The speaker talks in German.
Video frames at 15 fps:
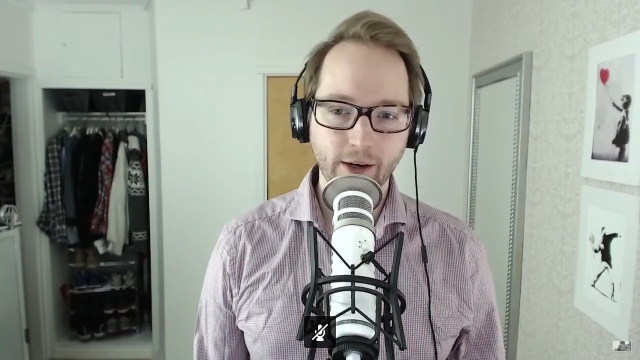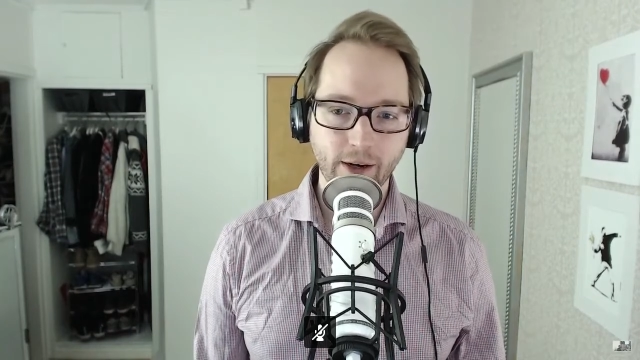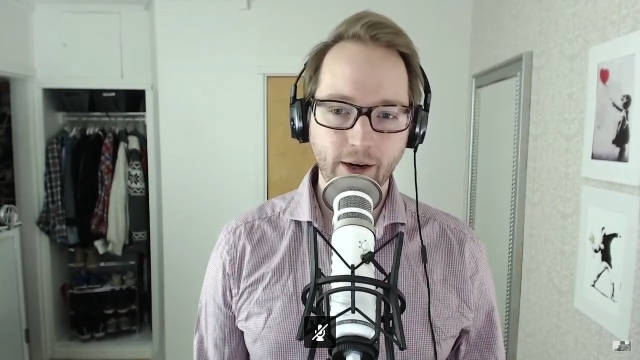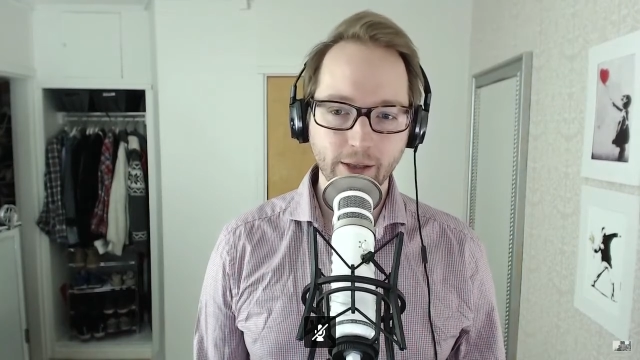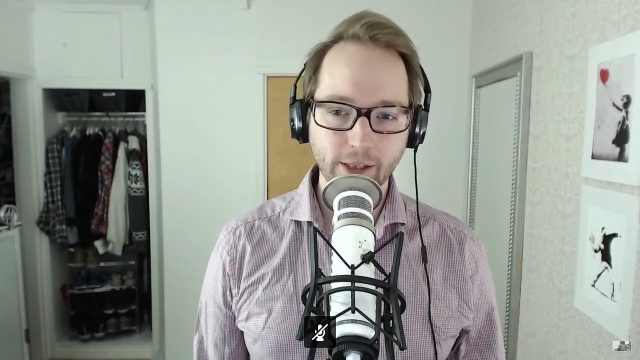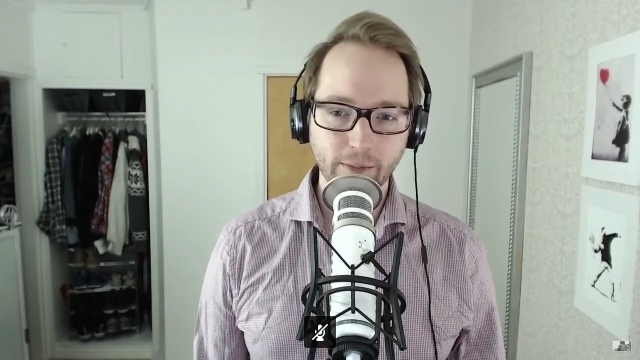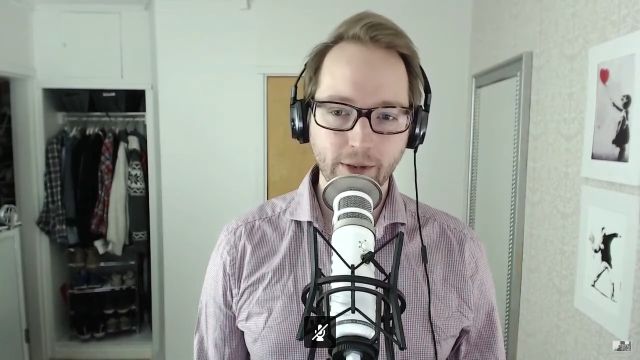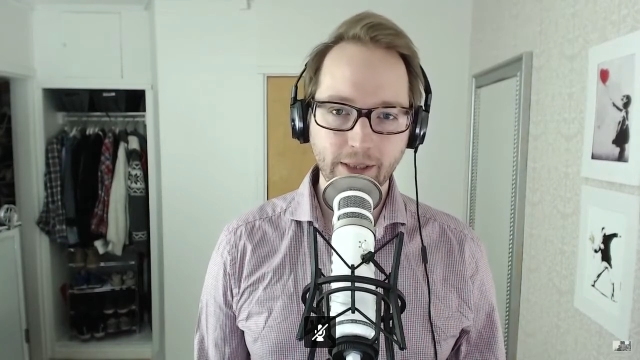äh,
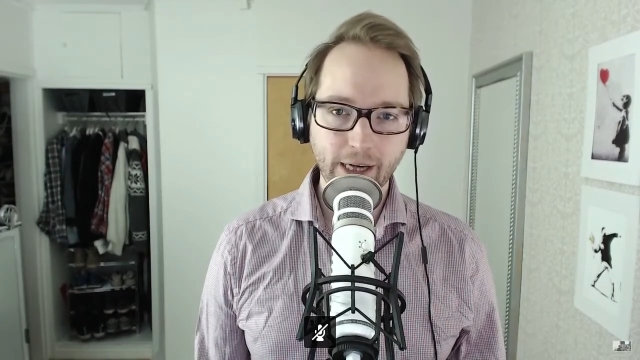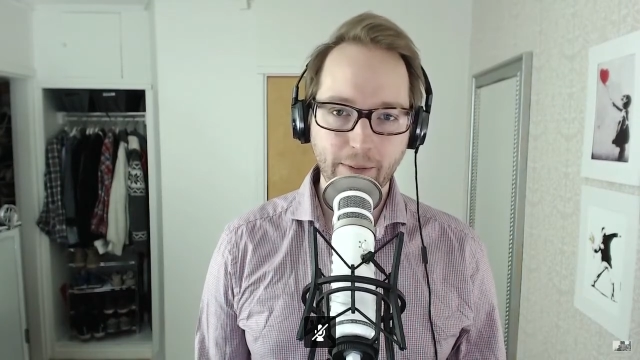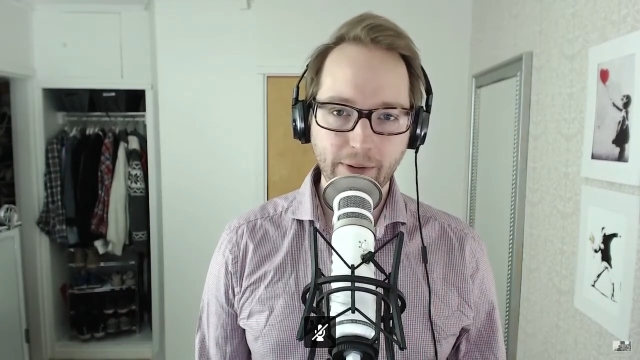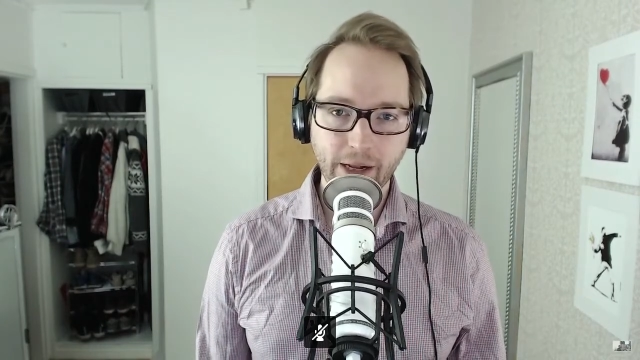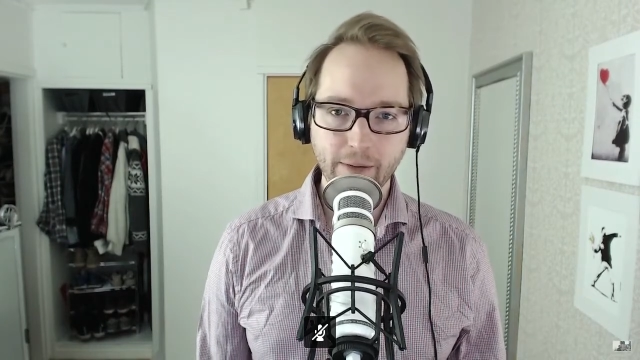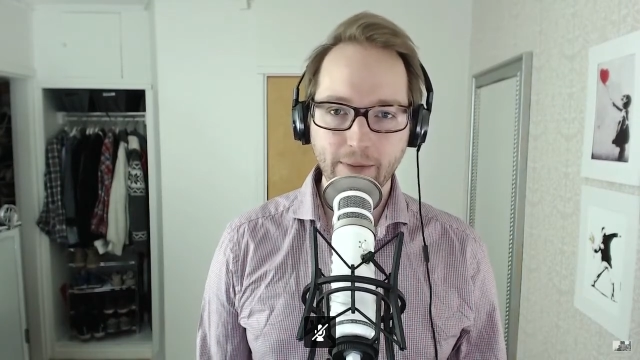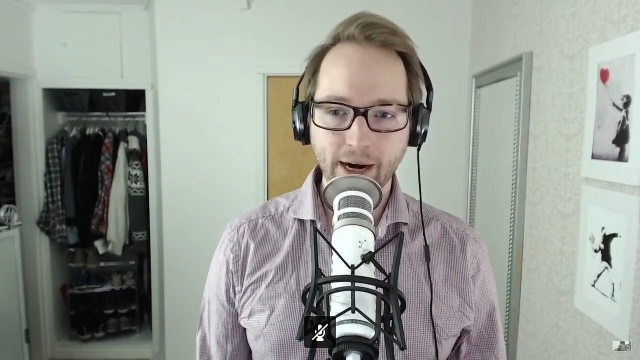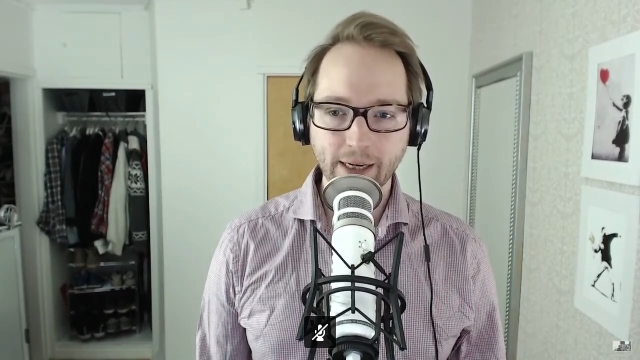auch damit,
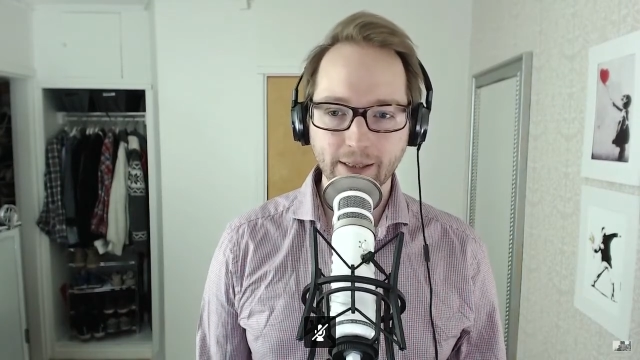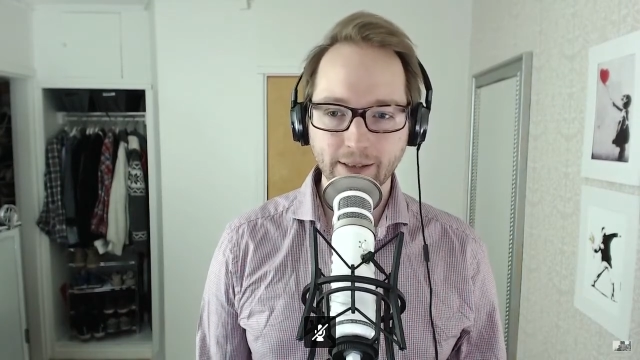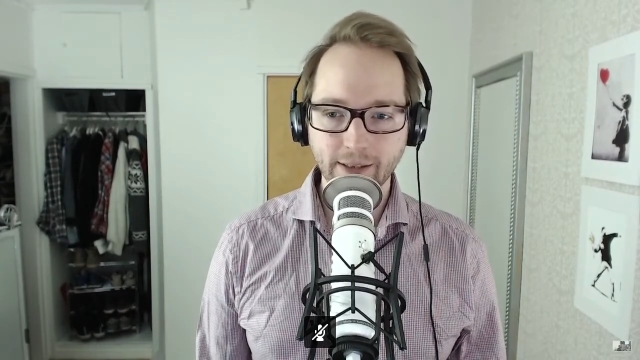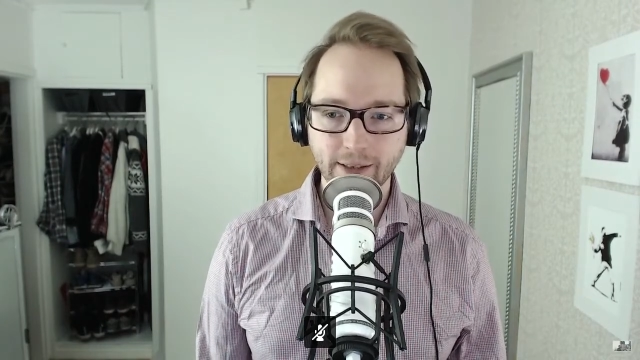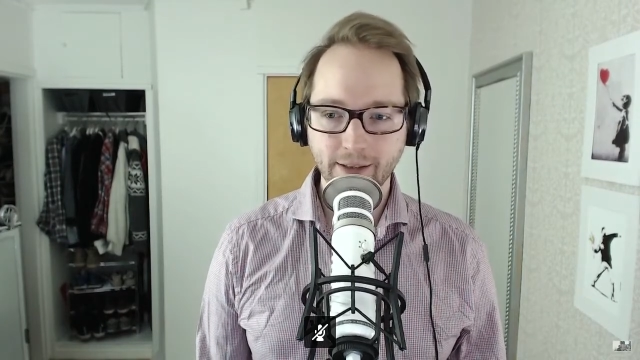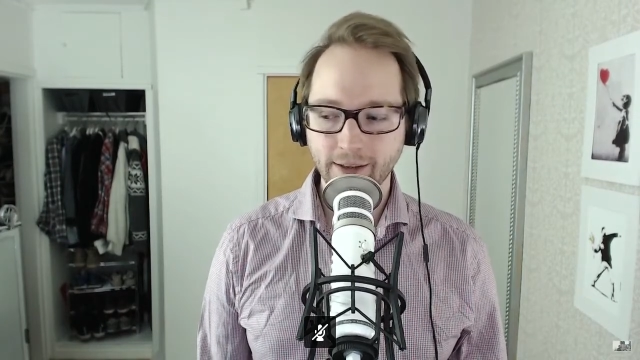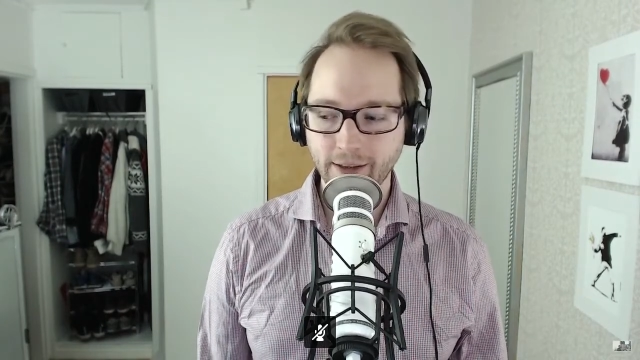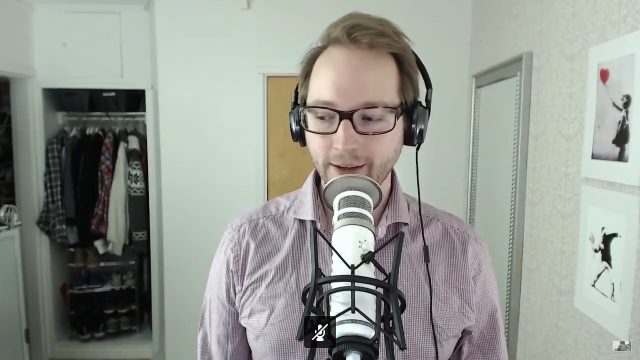Kapitelmarken
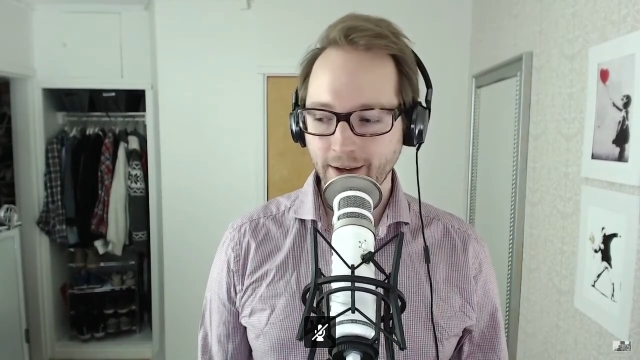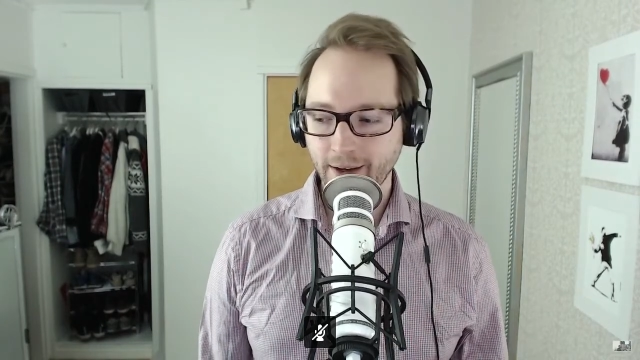sind